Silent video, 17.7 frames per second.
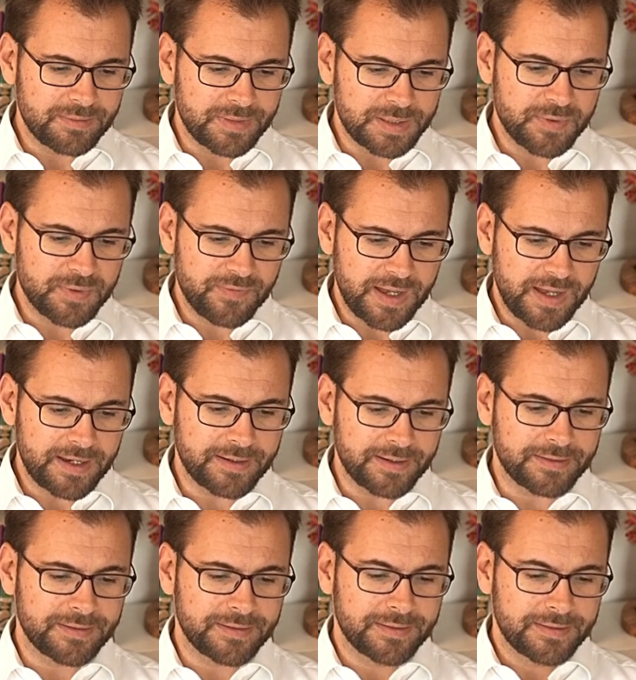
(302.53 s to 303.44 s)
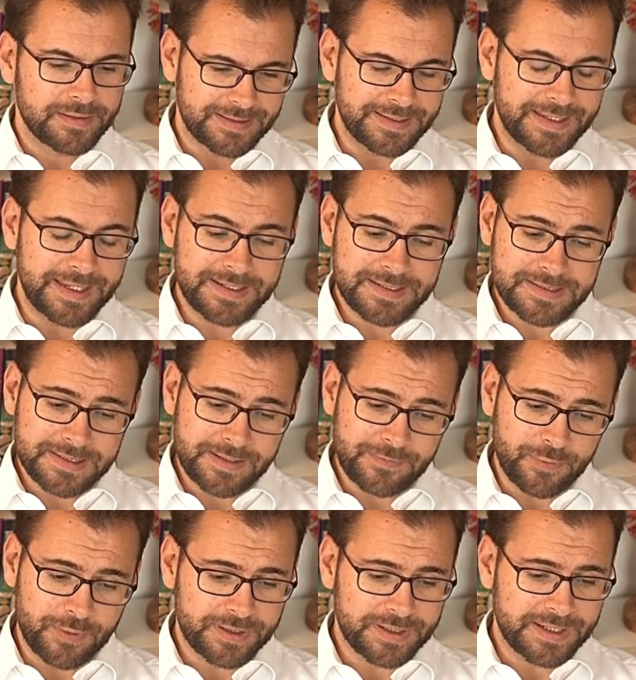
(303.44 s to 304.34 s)
mich befraget, jedes der
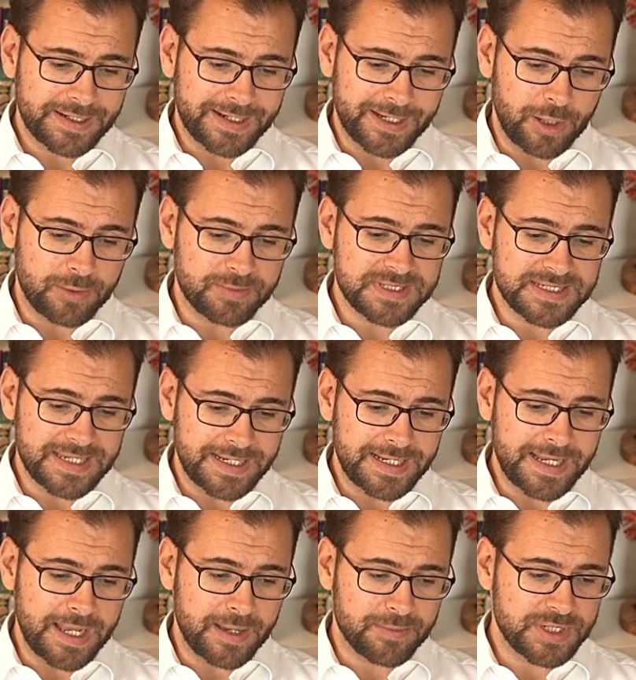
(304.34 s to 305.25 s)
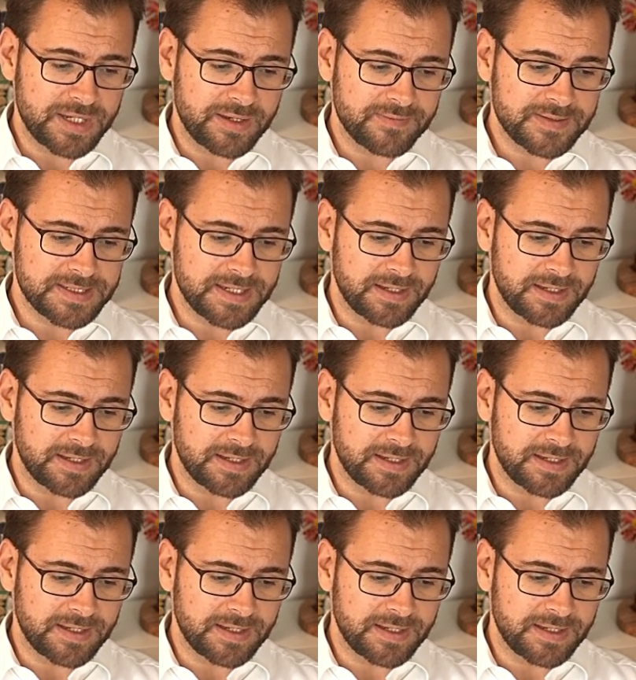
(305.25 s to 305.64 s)
Völker glaubt seine Erbschaft,